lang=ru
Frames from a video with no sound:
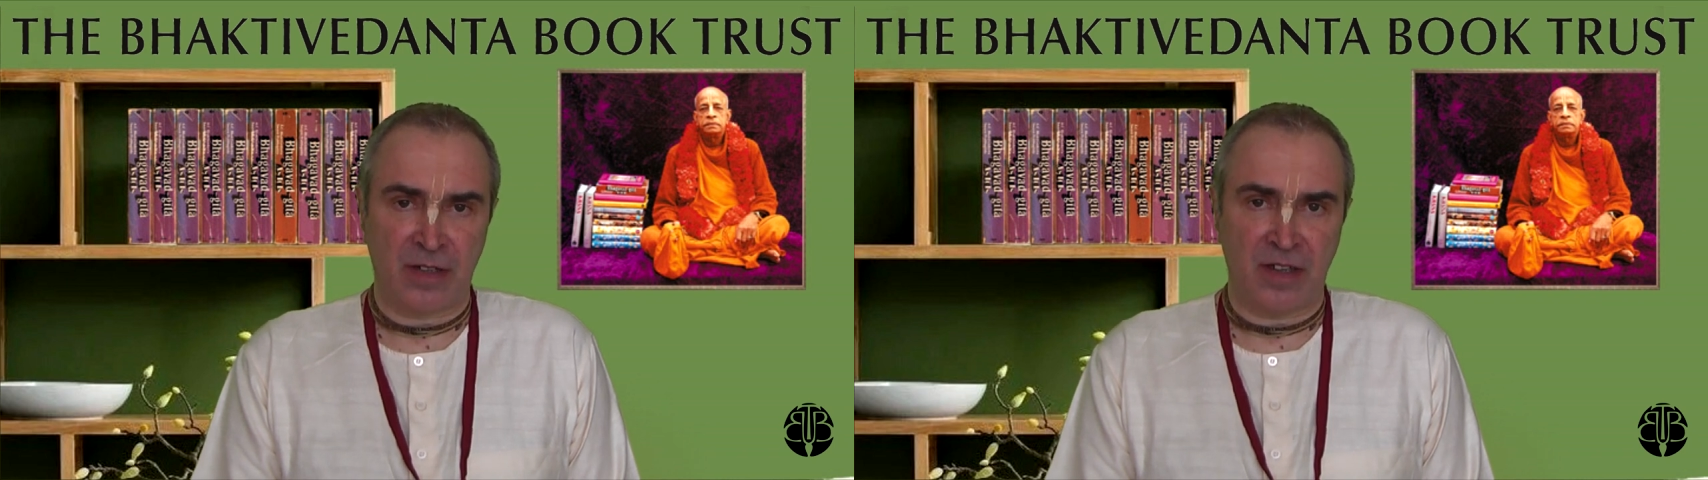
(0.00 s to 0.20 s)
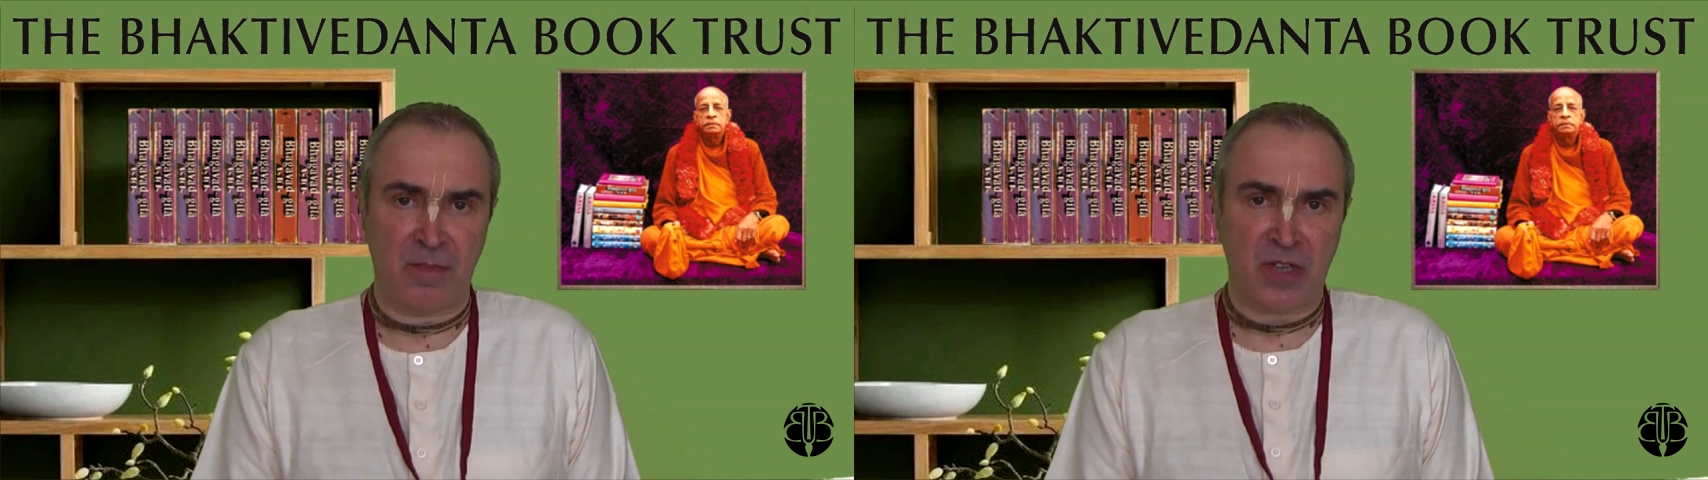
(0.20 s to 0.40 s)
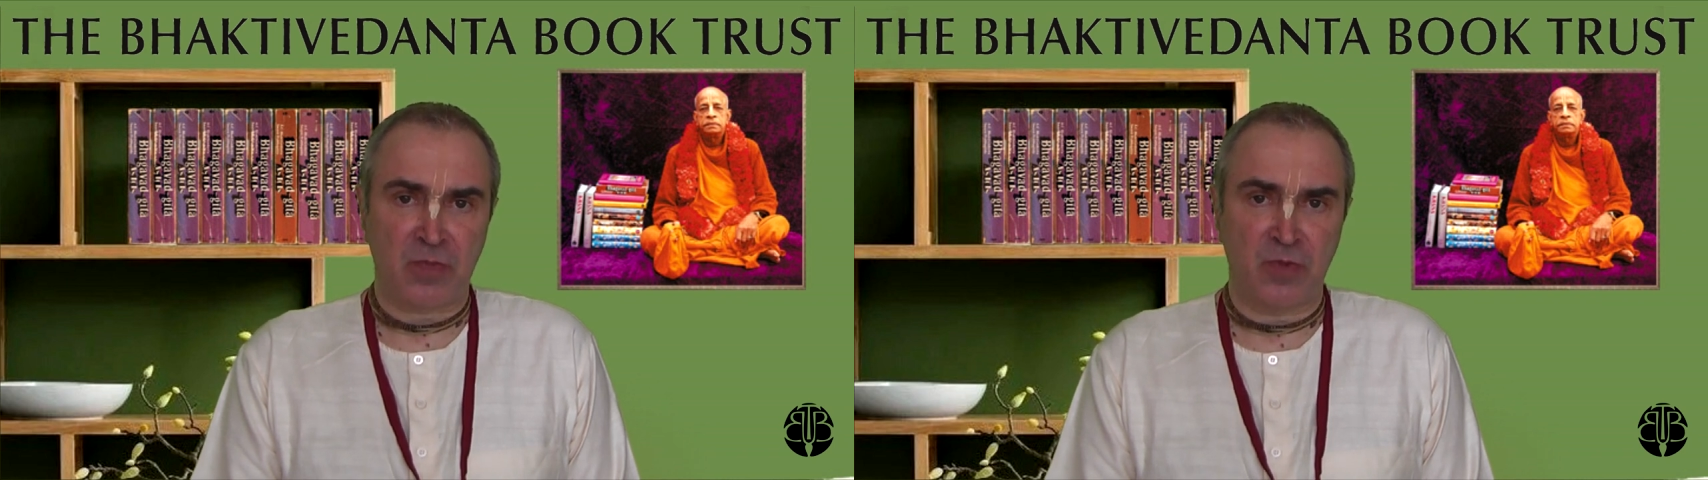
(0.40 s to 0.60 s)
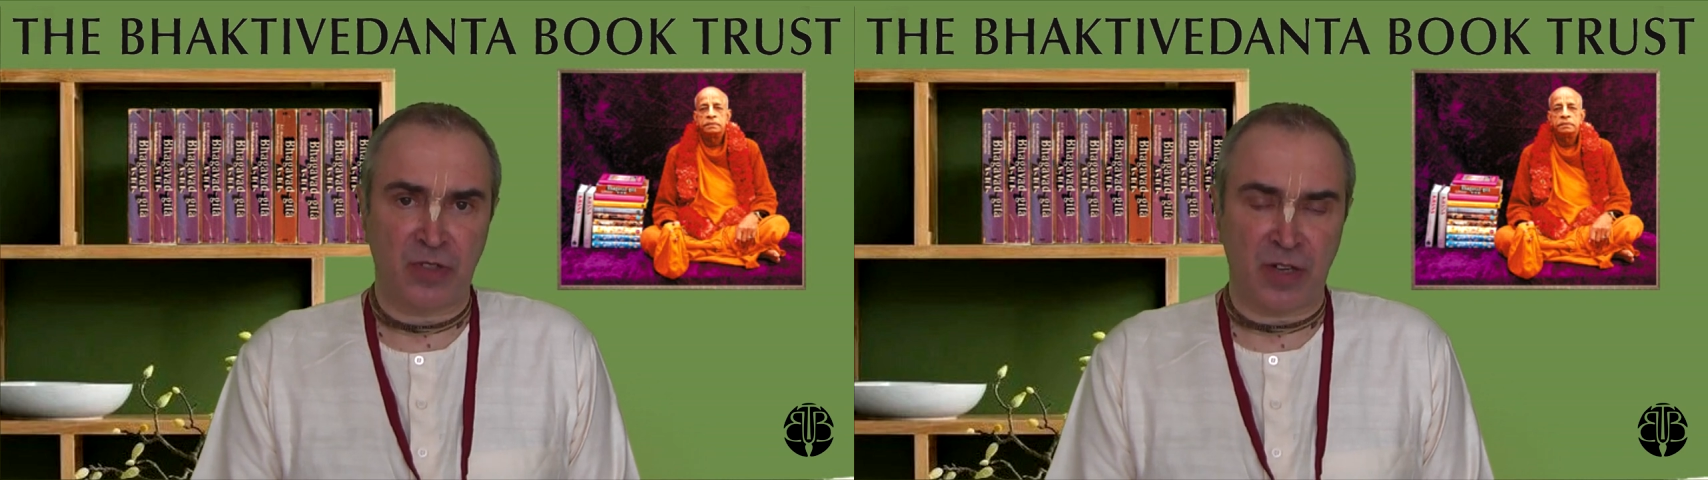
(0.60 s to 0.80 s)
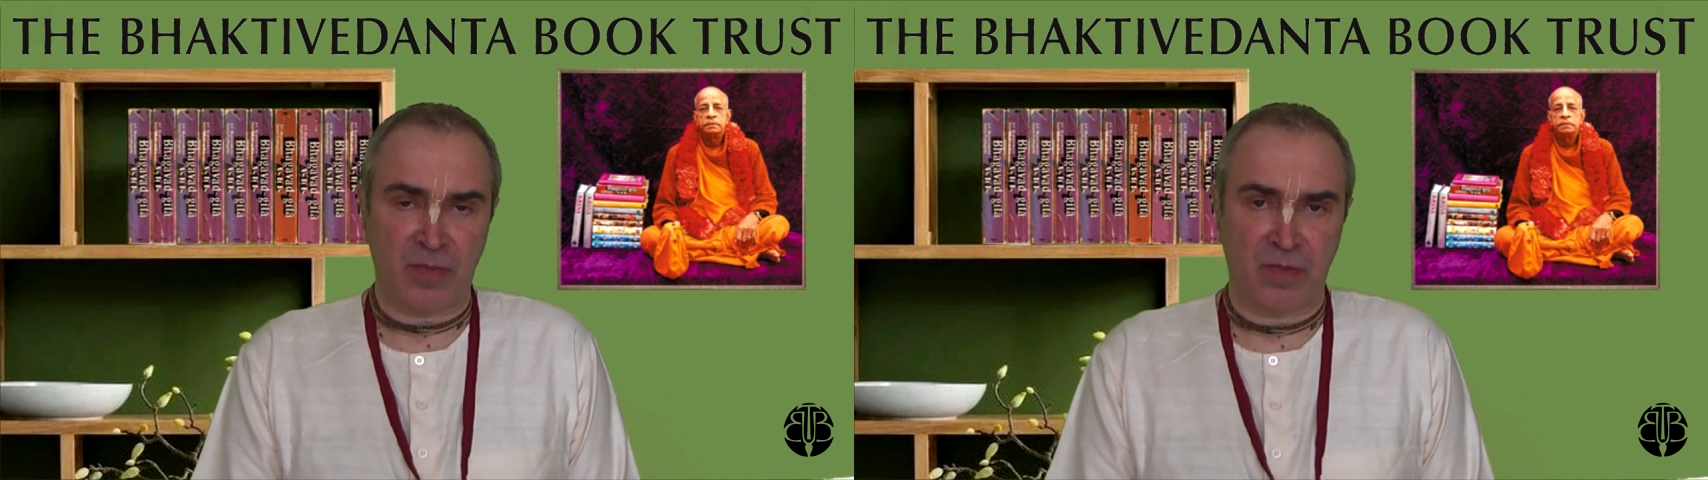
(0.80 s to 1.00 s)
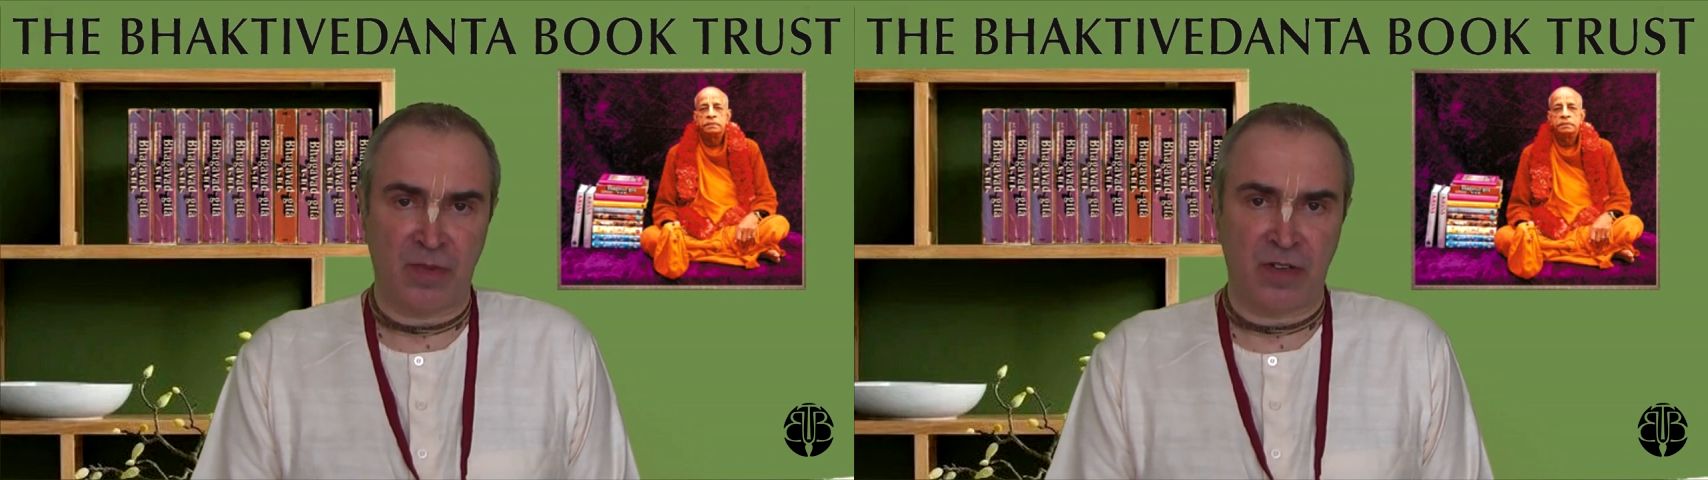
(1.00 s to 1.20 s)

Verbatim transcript: и посмотрим,